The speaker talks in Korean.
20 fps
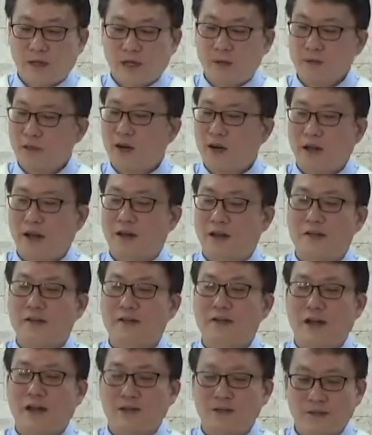감사를 안
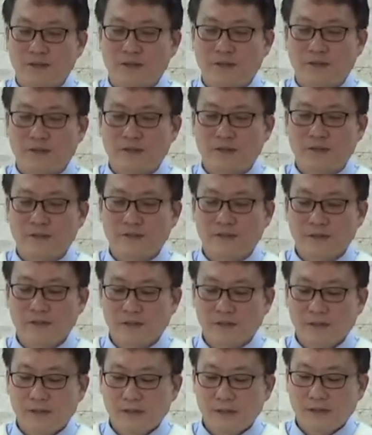하는 건 아니에요.
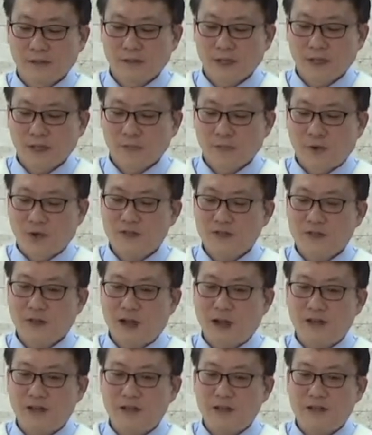어? 먼저
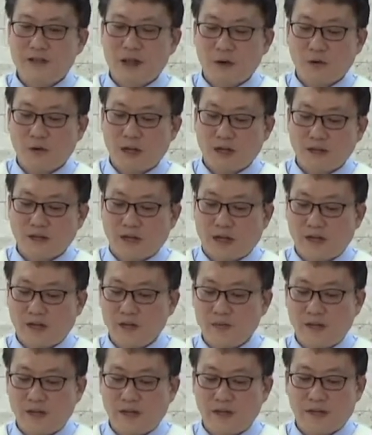할 일을 하고 난
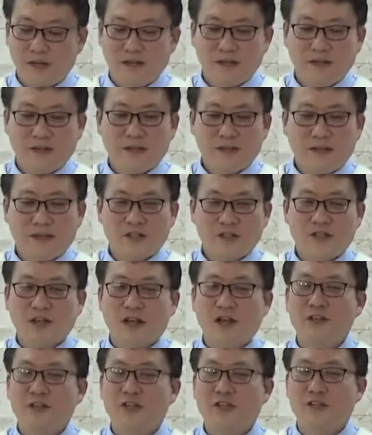다음에
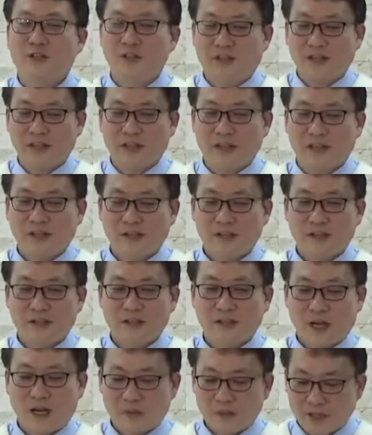시간 있을 때
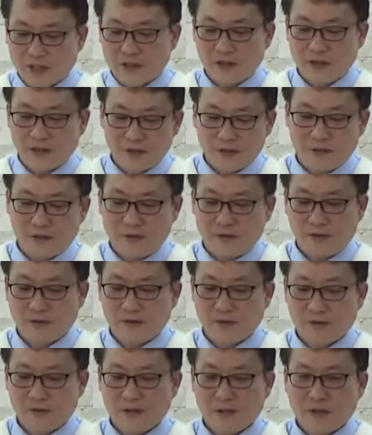감사를 해요.
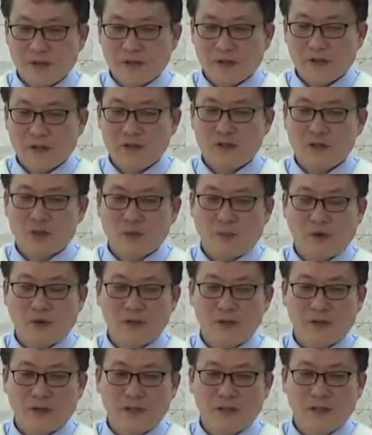
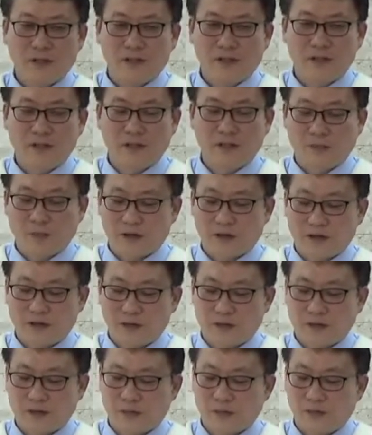스펄전이 이런
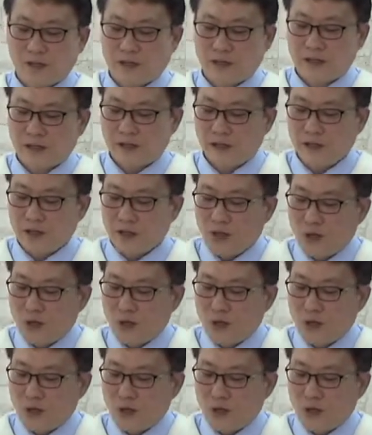말을 했습니다.